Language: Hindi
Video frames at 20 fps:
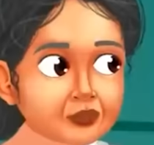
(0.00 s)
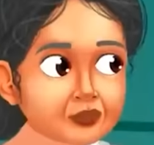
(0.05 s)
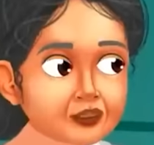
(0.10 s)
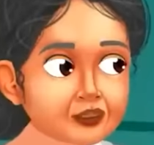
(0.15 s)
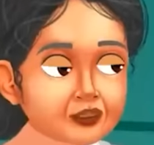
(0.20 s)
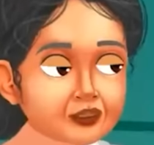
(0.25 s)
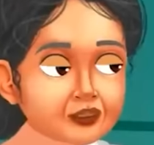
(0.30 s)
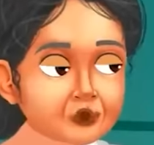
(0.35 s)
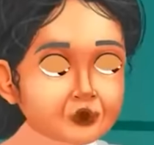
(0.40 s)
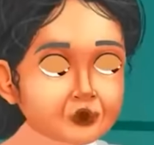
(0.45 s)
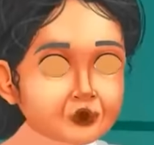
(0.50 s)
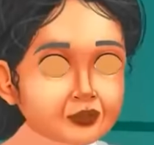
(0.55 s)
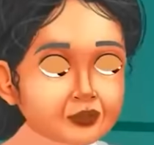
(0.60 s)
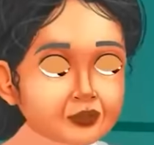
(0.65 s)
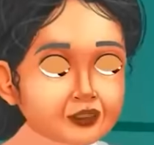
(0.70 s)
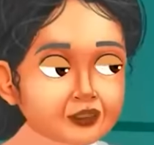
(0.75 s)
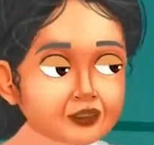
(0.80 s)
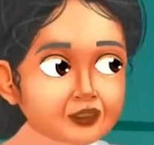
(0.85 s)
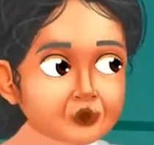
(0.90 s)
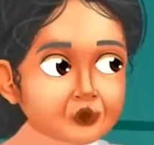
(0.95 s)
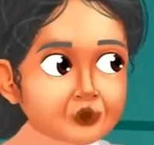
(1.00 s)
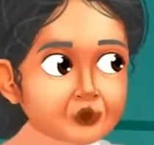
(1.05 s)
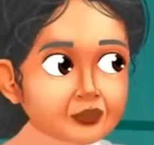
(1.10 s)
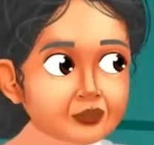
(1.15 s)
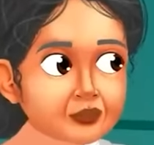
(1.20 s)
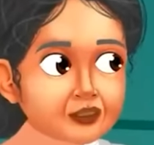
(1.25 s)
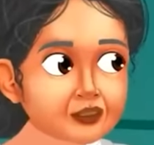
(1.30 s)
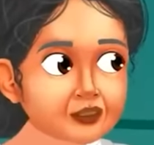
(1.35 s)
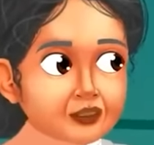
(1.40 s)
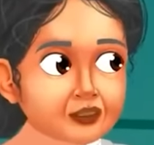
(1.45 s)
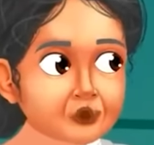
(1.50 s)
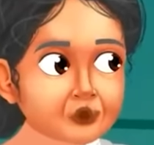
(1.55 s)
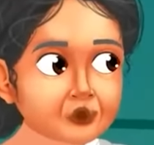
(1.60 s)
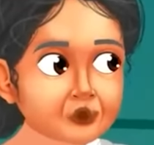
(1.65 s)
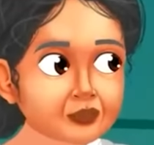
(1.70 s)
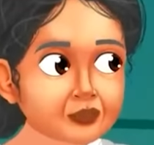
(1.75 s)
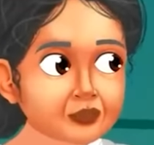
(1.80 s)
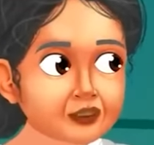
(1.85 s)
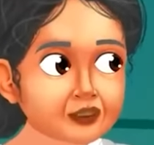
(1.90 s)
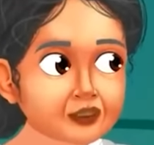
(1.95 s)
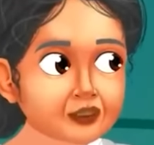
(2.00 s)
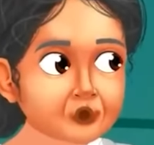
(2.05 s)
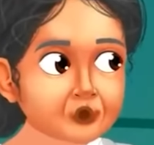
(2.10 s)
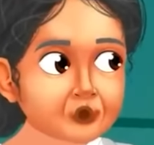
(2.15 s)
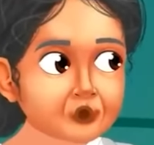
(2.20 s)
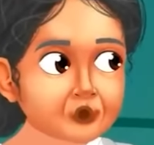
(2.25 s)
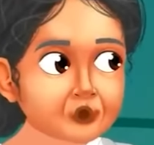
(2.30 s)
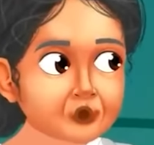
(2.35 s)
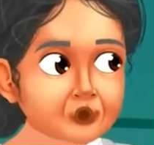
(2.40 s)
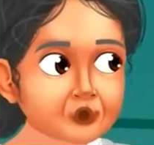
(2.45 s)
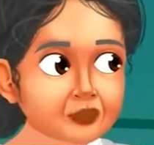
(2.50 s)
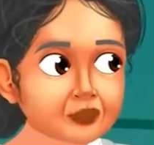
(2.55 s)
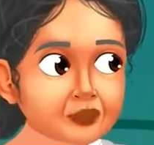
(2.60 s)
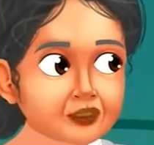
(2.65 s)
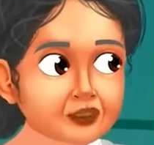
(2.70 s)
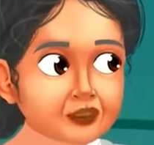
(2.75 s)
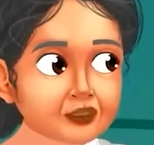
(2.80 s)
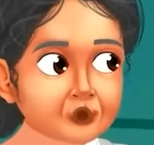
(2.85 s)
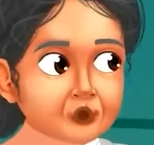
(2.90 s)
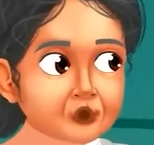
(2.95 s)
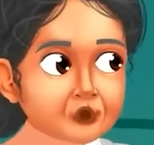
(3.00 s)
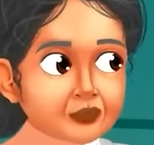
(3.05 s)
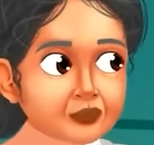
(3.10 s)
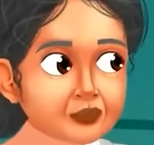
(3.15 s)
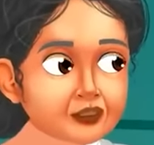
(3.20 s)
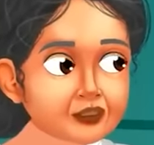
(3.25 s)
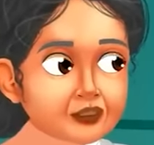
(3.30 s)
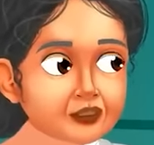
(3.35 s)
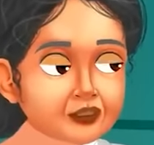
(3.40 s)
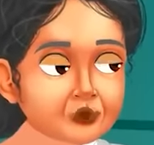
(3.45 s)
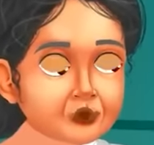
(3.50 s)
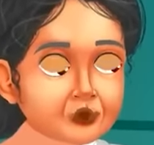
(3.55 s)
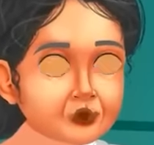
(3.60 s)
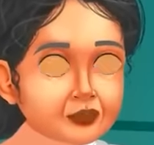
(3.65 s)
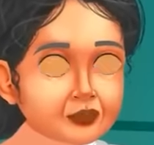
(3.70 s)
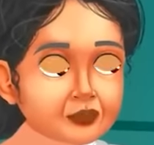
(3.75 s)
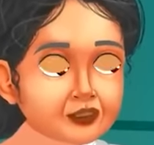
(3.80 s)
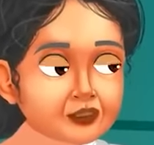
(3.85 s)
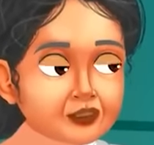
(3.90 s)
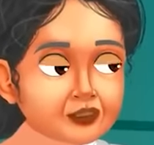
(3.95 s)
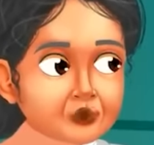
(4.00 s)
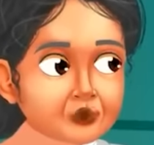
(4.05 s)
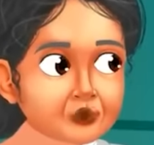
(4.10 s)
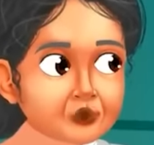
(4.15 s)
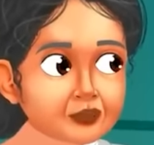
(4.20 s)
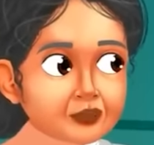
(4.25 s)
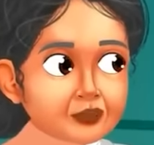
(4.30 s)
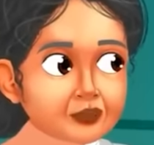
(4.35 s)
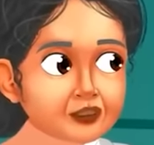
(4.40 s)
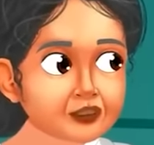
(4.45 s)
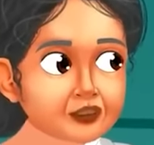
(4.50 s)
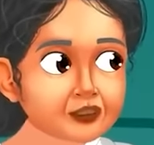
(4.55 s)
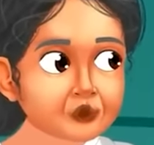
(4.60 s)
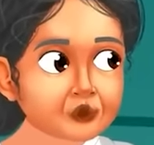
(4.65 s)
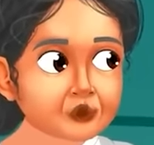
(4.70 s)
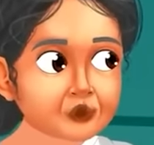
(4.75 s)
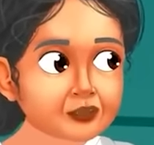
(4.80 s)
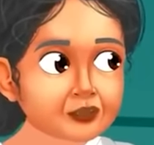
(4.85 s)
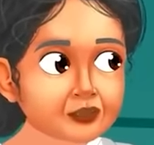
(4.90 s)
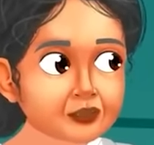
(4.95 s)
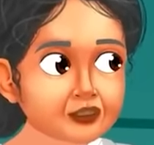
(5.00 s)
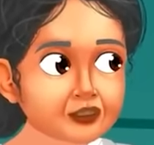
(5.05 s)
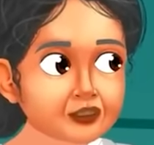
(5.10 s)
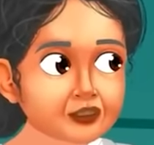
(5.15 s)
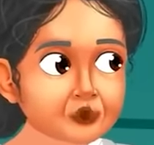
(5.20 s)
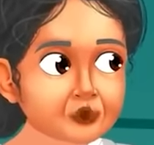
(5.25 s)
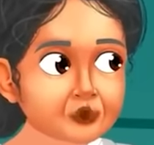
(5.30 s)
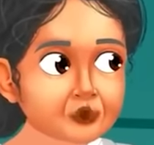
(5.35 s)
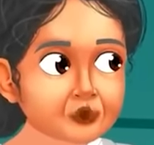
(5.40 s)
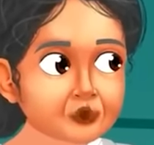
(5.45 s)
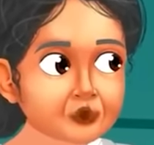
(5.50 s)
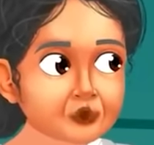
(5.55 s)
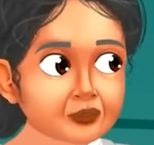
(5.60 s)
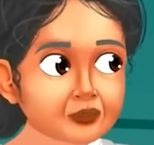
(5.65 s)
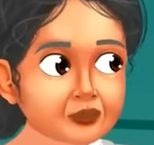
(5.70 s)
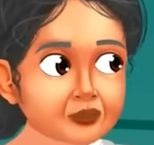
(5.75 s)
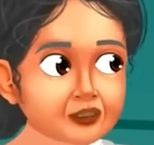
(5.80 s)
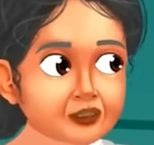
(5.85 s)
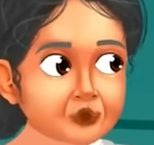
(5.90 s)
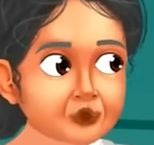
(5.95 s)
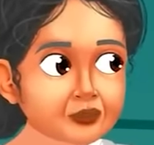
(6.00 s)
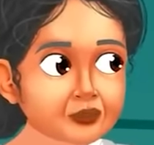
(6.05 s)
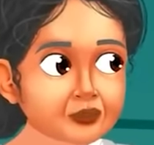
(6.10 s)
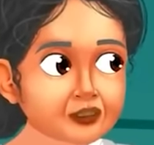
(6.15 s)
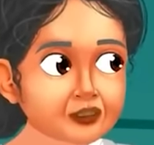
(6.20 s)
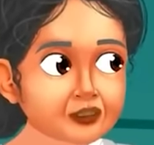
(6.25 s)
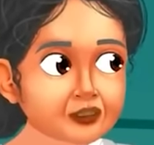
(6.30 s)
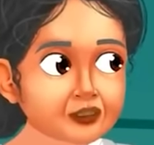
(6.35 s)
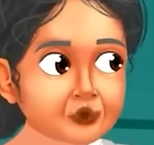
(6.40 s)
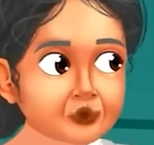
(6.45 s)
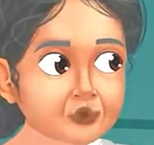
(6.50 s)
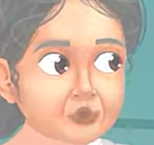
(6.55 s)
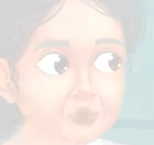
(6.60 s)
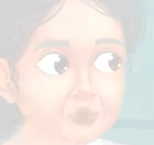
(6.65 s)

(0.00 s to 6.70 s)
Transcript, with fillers: हाँ बेटी बस रसिका तुम्हारे घर चली जाए उसके बाद तो भगवान मुझे कभी भी उठा ले कोई दुख नहीं